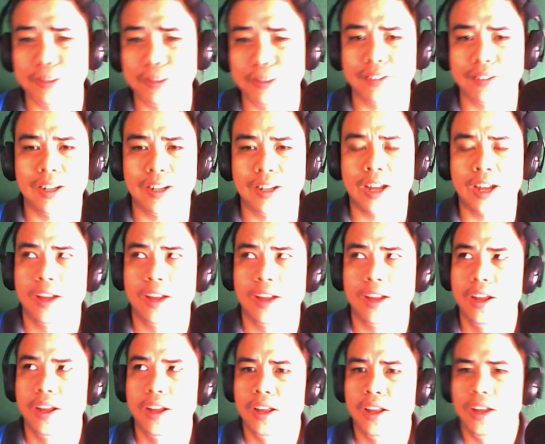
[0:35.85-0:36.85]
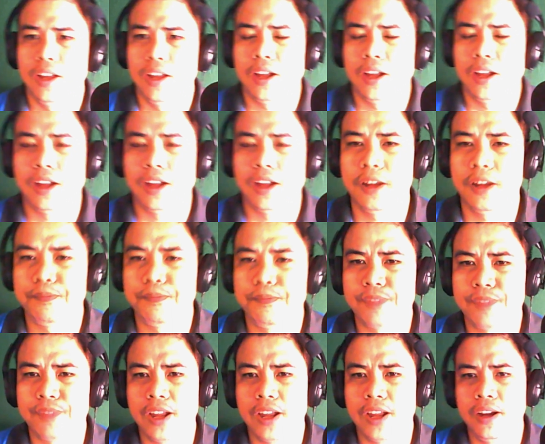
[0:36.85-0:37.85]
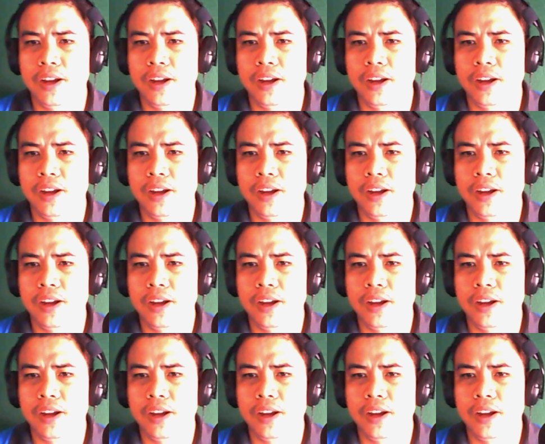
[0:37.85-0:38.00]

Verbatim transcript: sila. Um, ang